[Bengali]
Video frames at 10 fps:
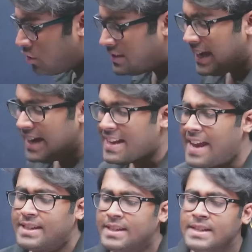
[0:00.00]
হচ্ছে
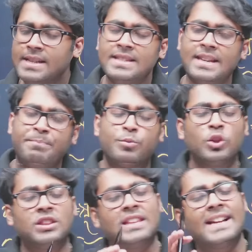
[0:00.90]
এটাই যে
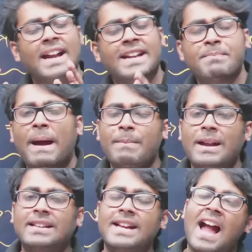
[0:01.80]
প্রত্যেকটা
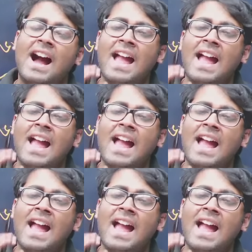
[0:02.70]
ডিপার্টমেন্টেই না